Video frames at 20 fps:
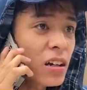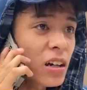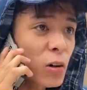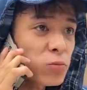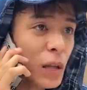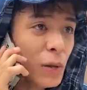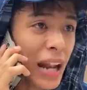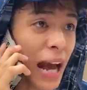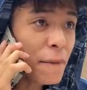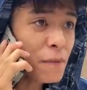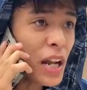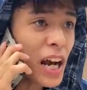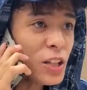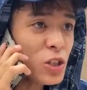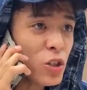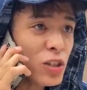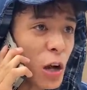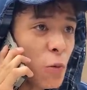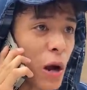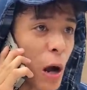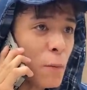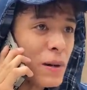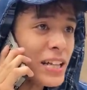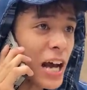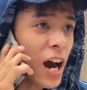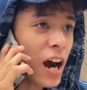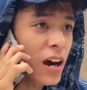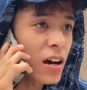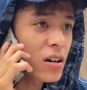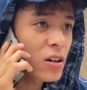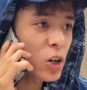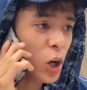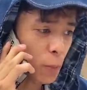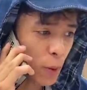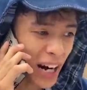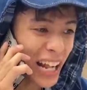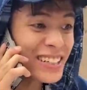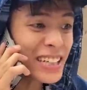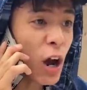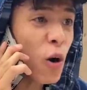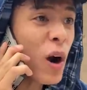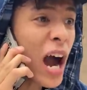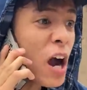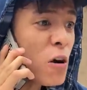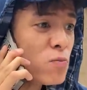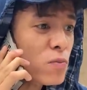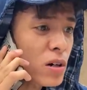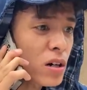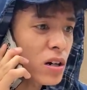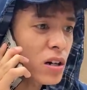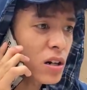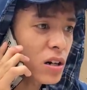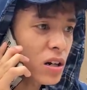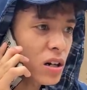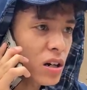Không tao đạp đơn xuống sông ông bây giờ Cũng muốn ăn trầu không Nói